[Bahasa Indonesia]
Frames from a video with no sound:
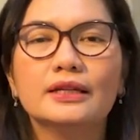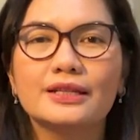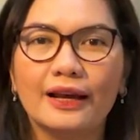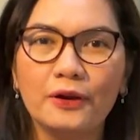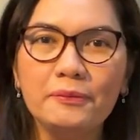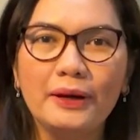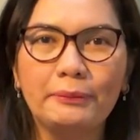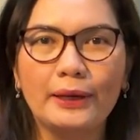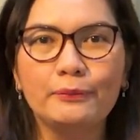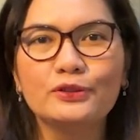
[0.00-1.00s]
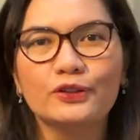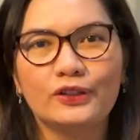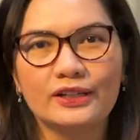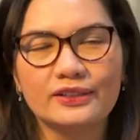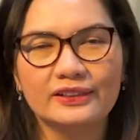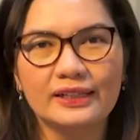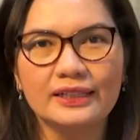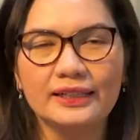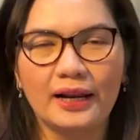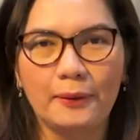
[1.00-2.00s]
Shalom Bapak Ibu
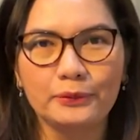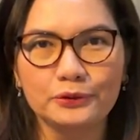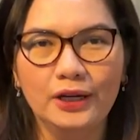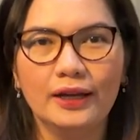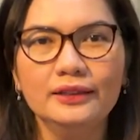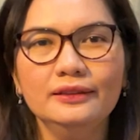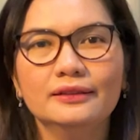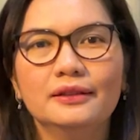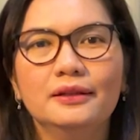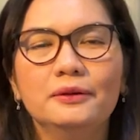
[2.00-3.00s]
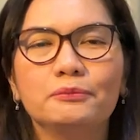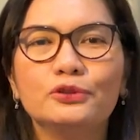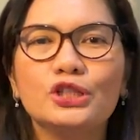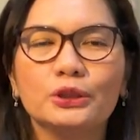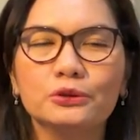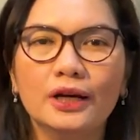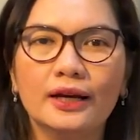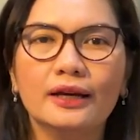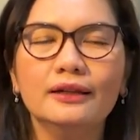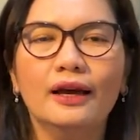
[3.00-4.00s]
Saudara-saudari di dalam Tuhan Puji
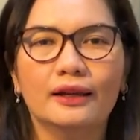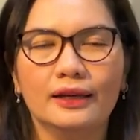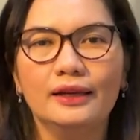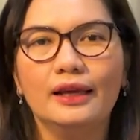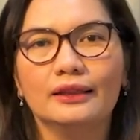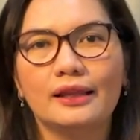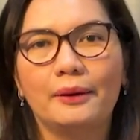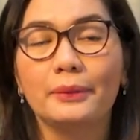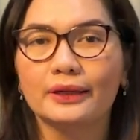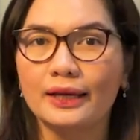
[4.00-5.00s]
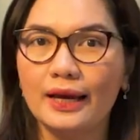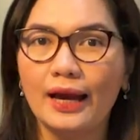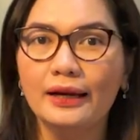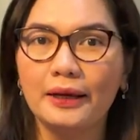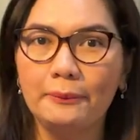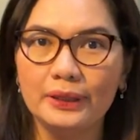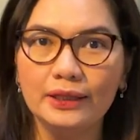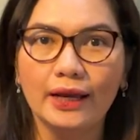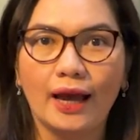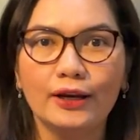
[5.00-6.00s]
Tuhan hari ini kita merayakan
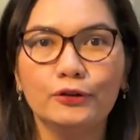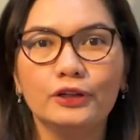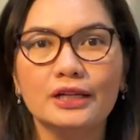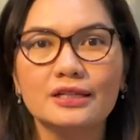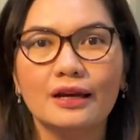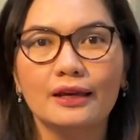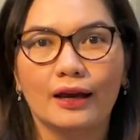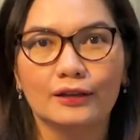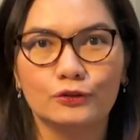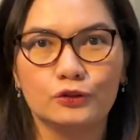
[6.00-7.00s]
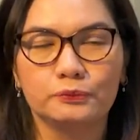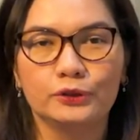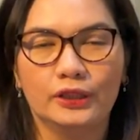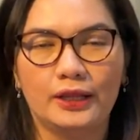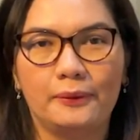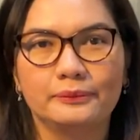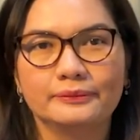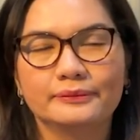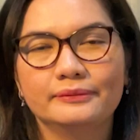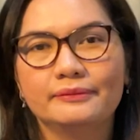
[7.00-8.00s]
kemerdekaan Indonesia yang ke-76
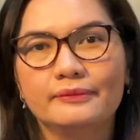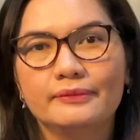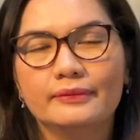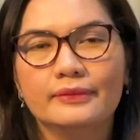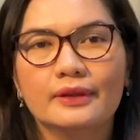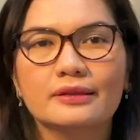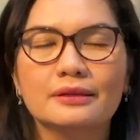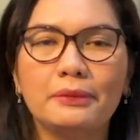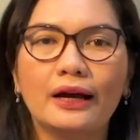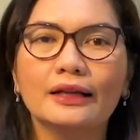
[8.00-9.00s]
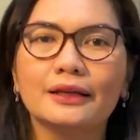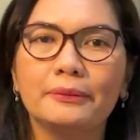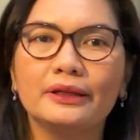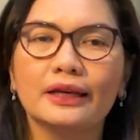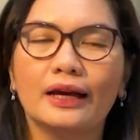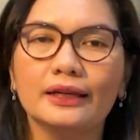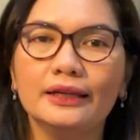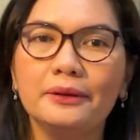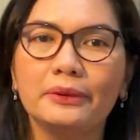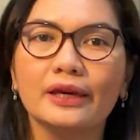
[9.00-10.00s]
Semangat kemerdekaan
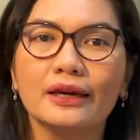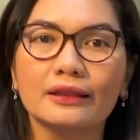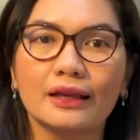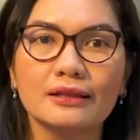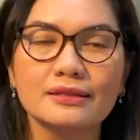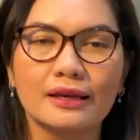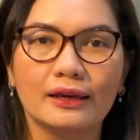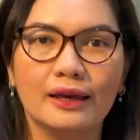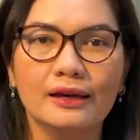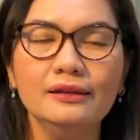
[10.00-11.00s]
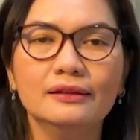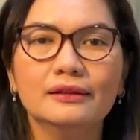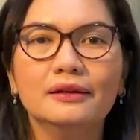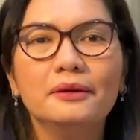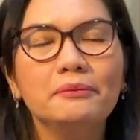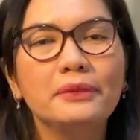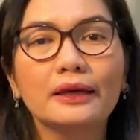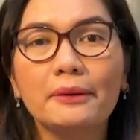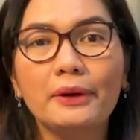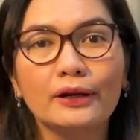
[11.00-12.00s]
ini mengingatkan saya
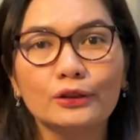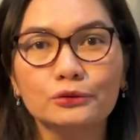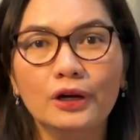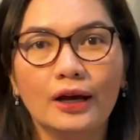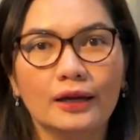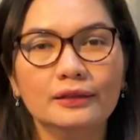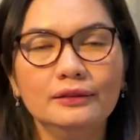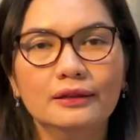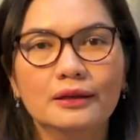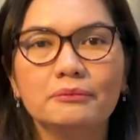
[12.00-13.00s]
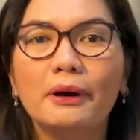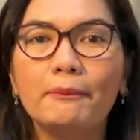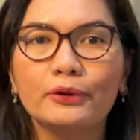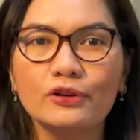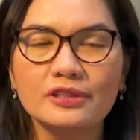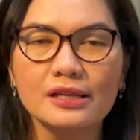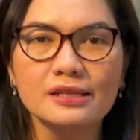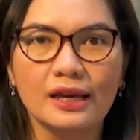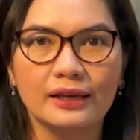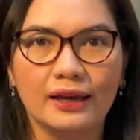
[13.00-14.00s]
Bagaimana Tuhan
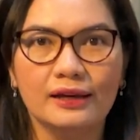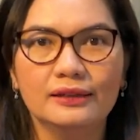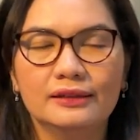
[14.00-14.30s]
memproses saya